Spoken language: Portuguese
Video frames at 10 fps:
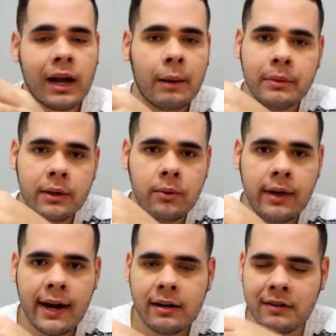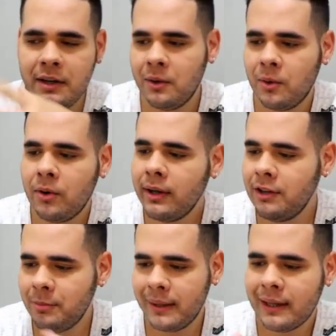o cabo da colher de
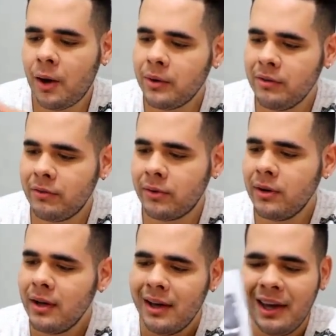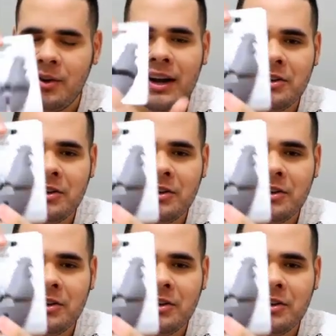silicone, de metal, o que for. E